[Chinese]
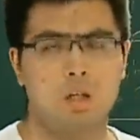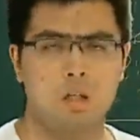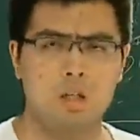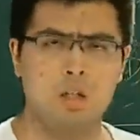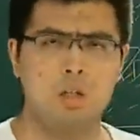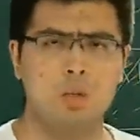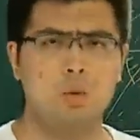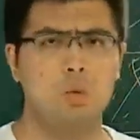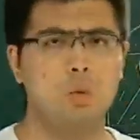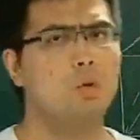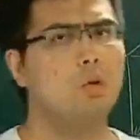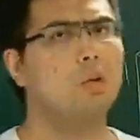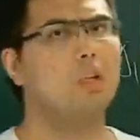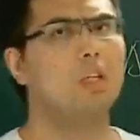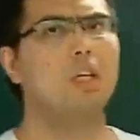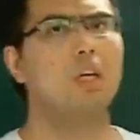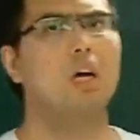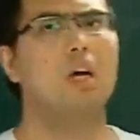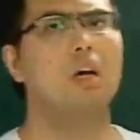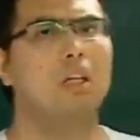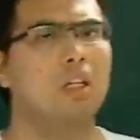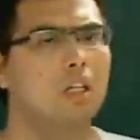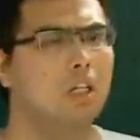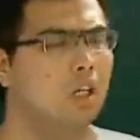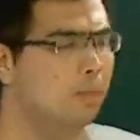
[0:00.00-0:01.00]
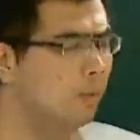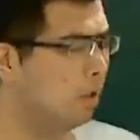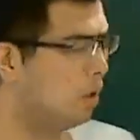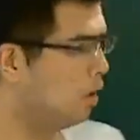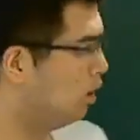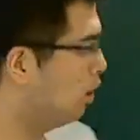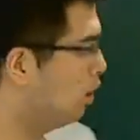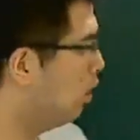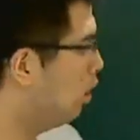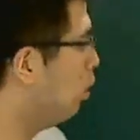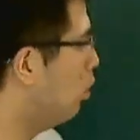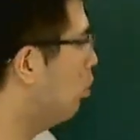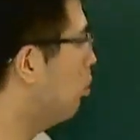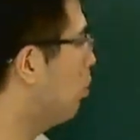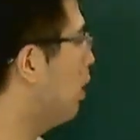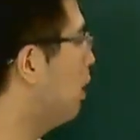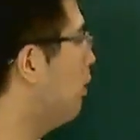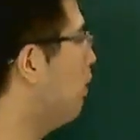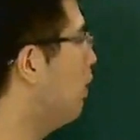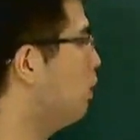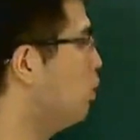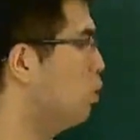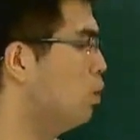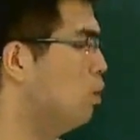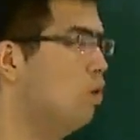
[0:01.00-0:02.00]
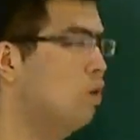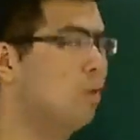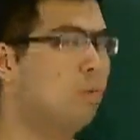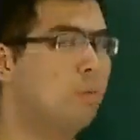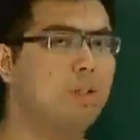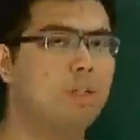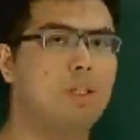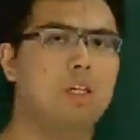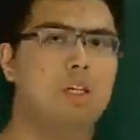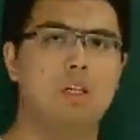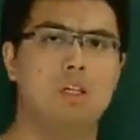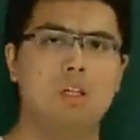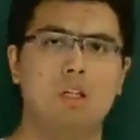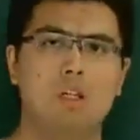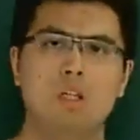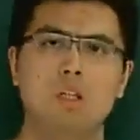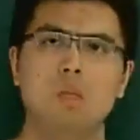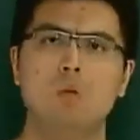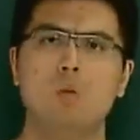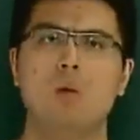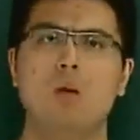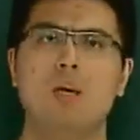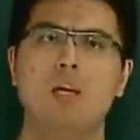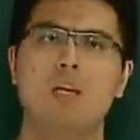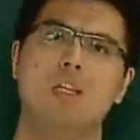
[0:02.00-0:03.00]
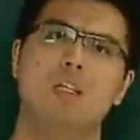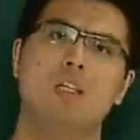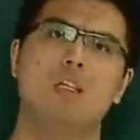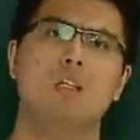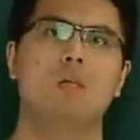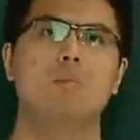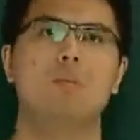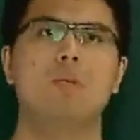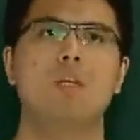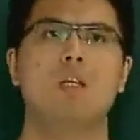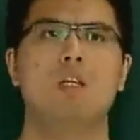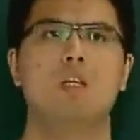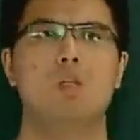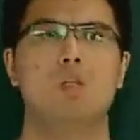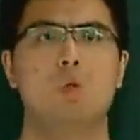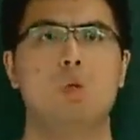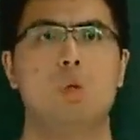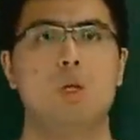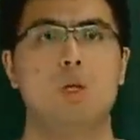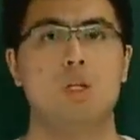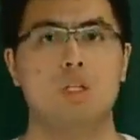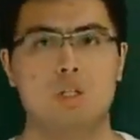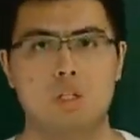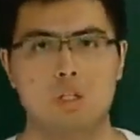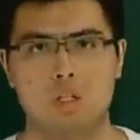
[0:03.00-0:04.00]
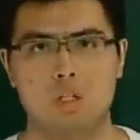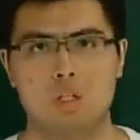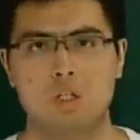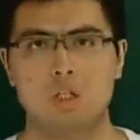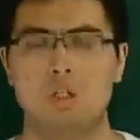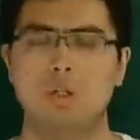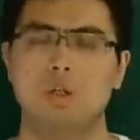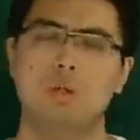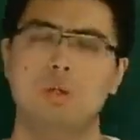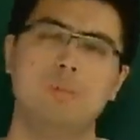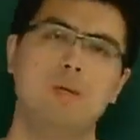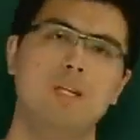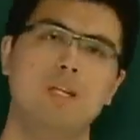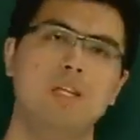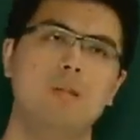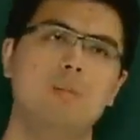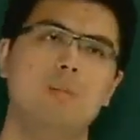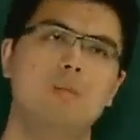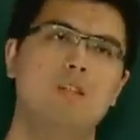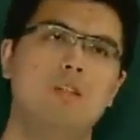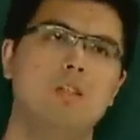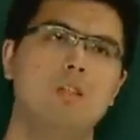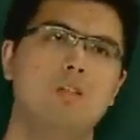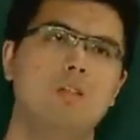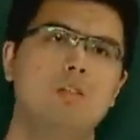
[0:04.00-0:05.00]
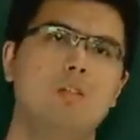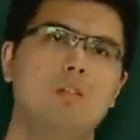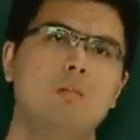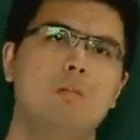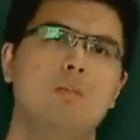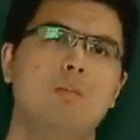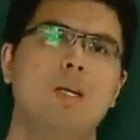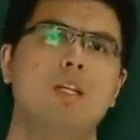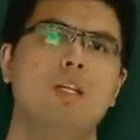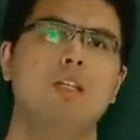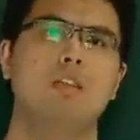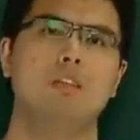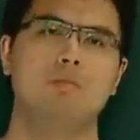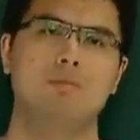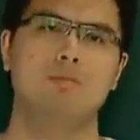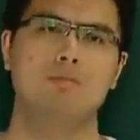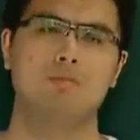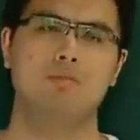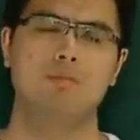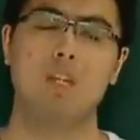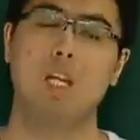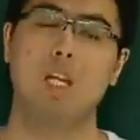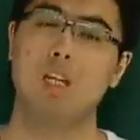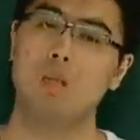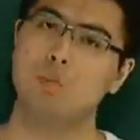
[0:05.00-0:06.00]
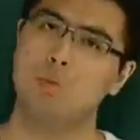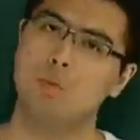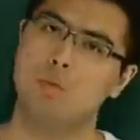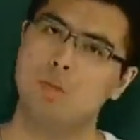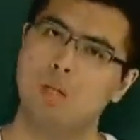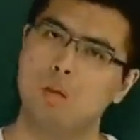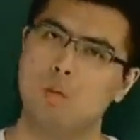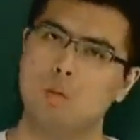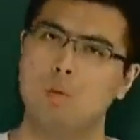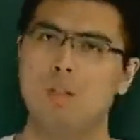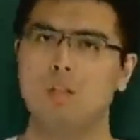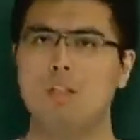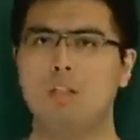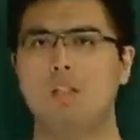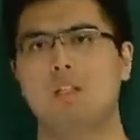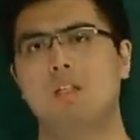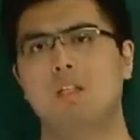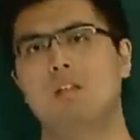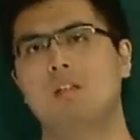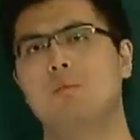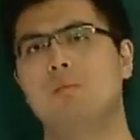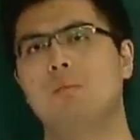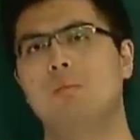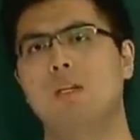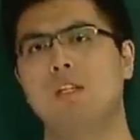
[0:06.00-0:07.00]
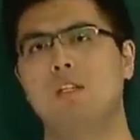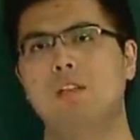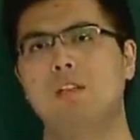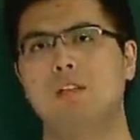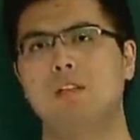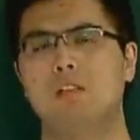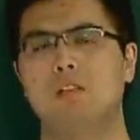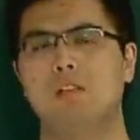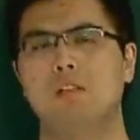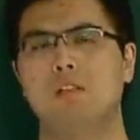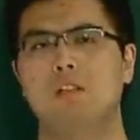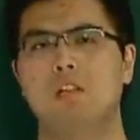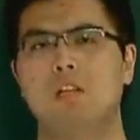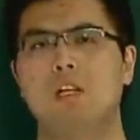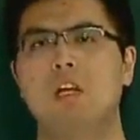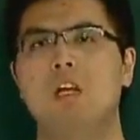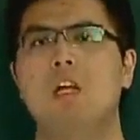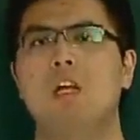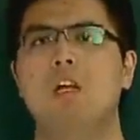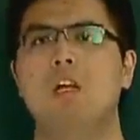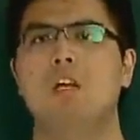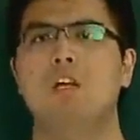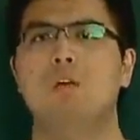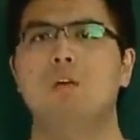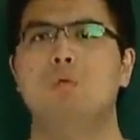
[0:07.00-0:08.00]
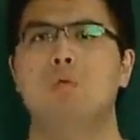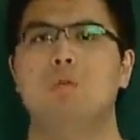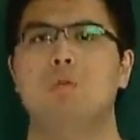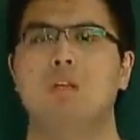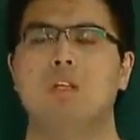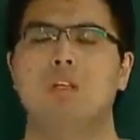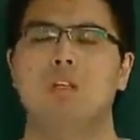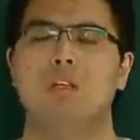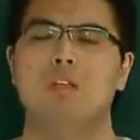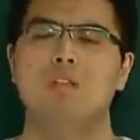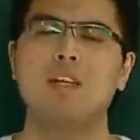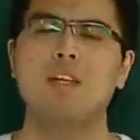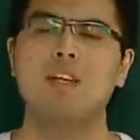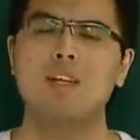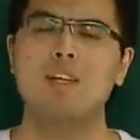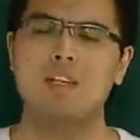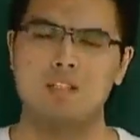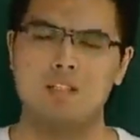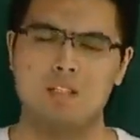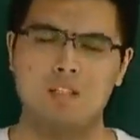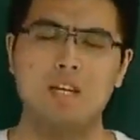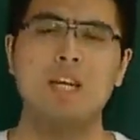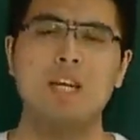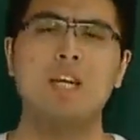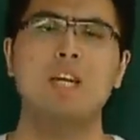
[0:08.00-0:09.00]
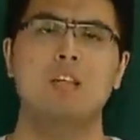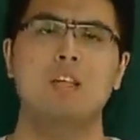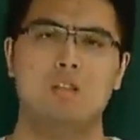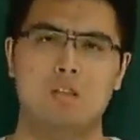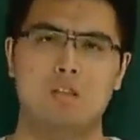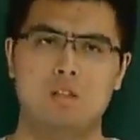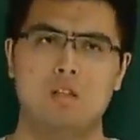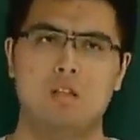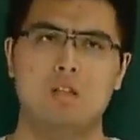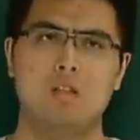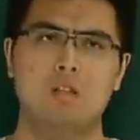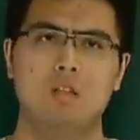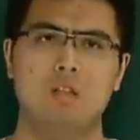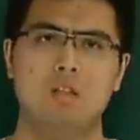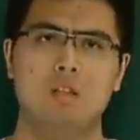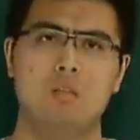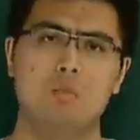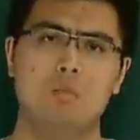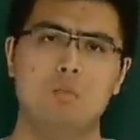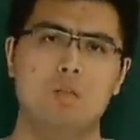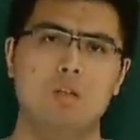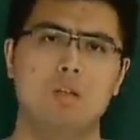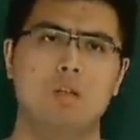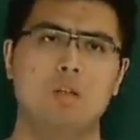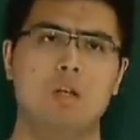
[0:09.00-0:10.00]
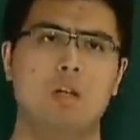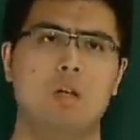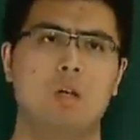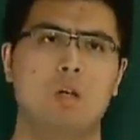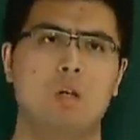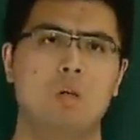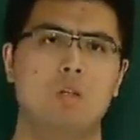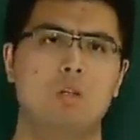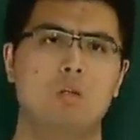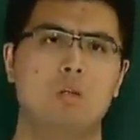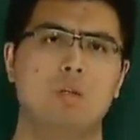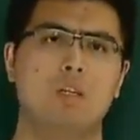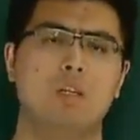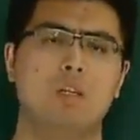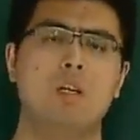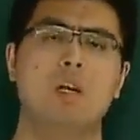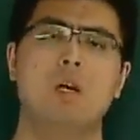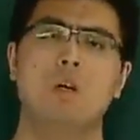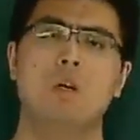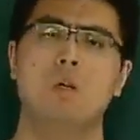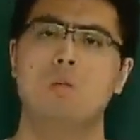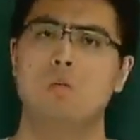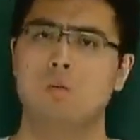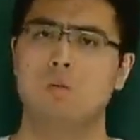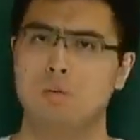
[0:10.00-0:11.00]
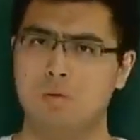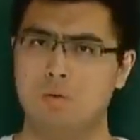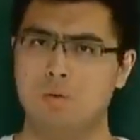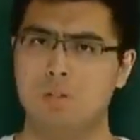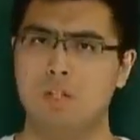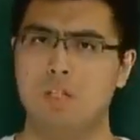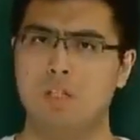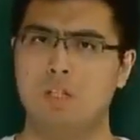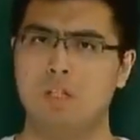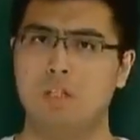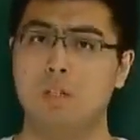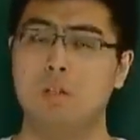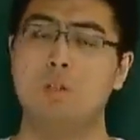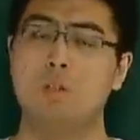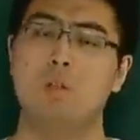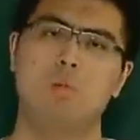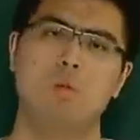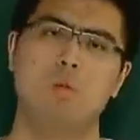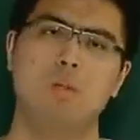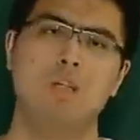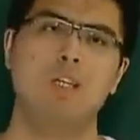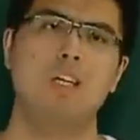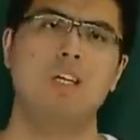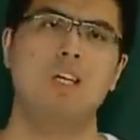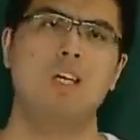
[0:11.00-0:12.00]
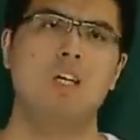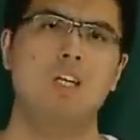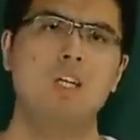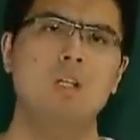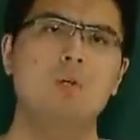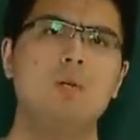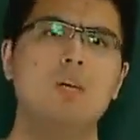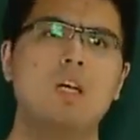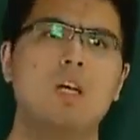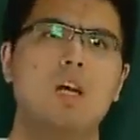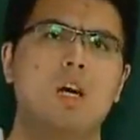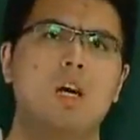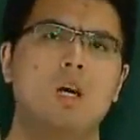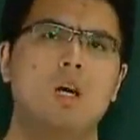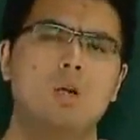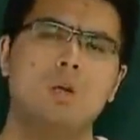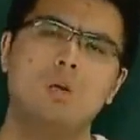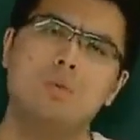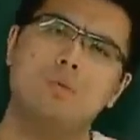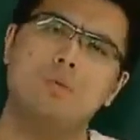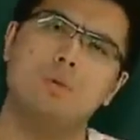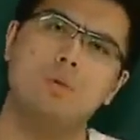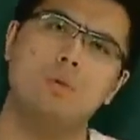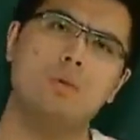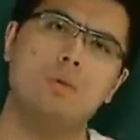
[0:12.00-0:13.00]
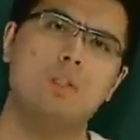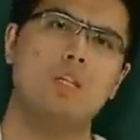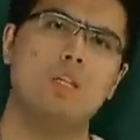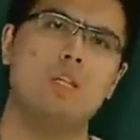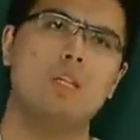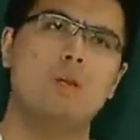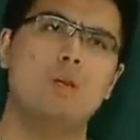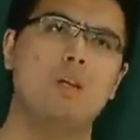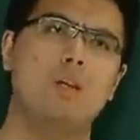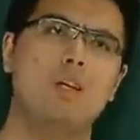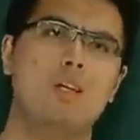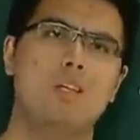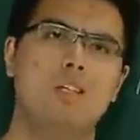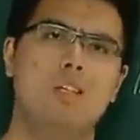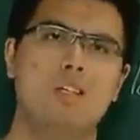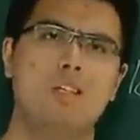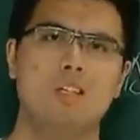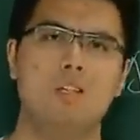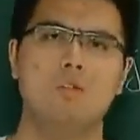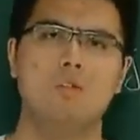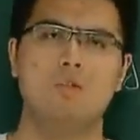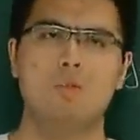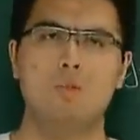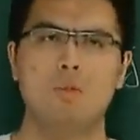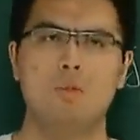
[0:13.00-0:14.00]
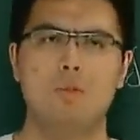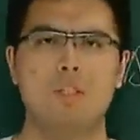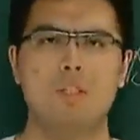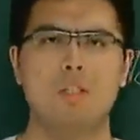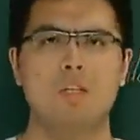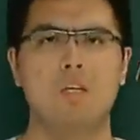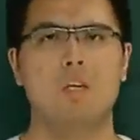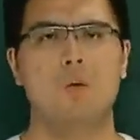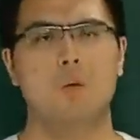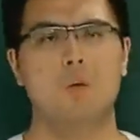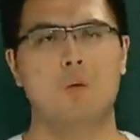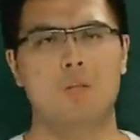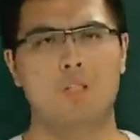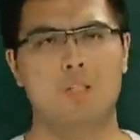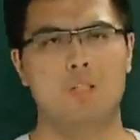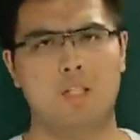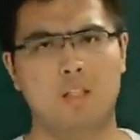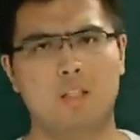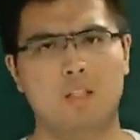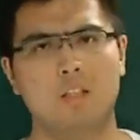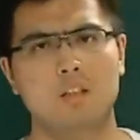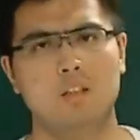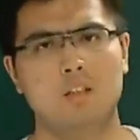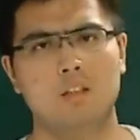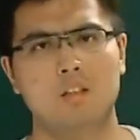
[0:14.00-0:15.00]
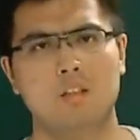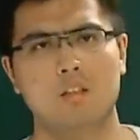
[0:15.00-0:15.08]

你无论挑哪条边，都没法就证明它和另外一个面垂直，对吧？那么这时候怎么办呢？啊，就遇到问题了，怎么办呢？注意，在这个时候呢，我们就要考虑什么？考虑辅助线了，对不对？那么考虑辅助线的话，这个辅助线考虑谁呢？